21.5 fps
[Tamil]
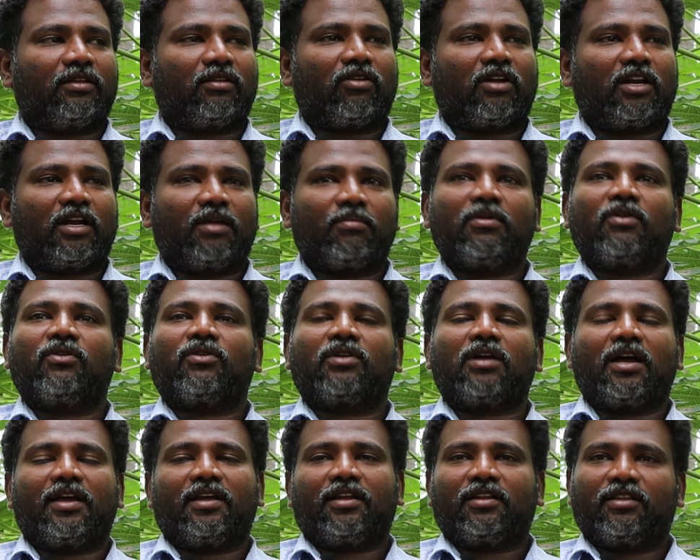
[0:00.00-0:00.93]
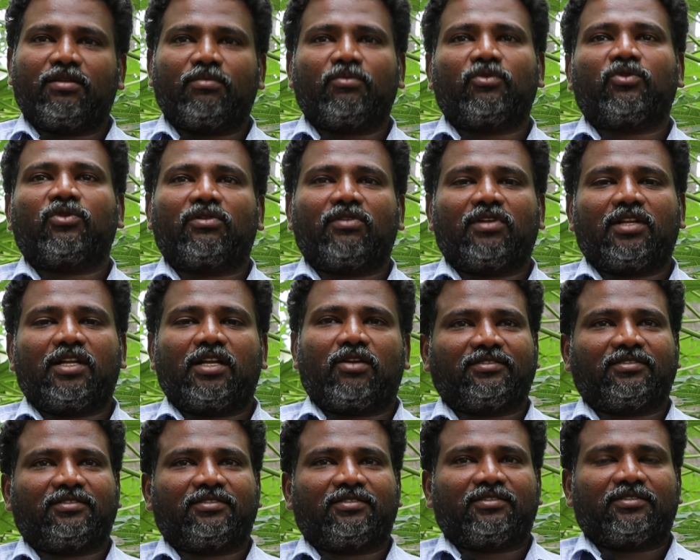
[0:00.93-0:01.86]
தோராயமாக ஒரு ஆயிரத்தி முந்நூறு விதை
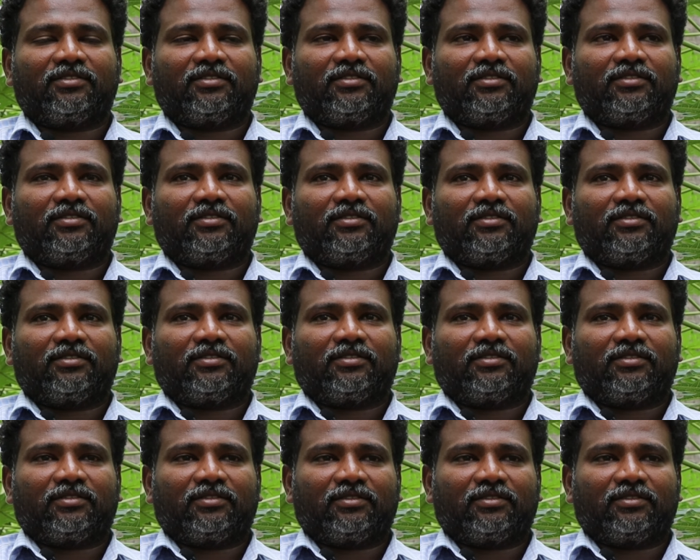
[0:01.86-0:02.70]
எவ்வளோ நாள் நாற்றை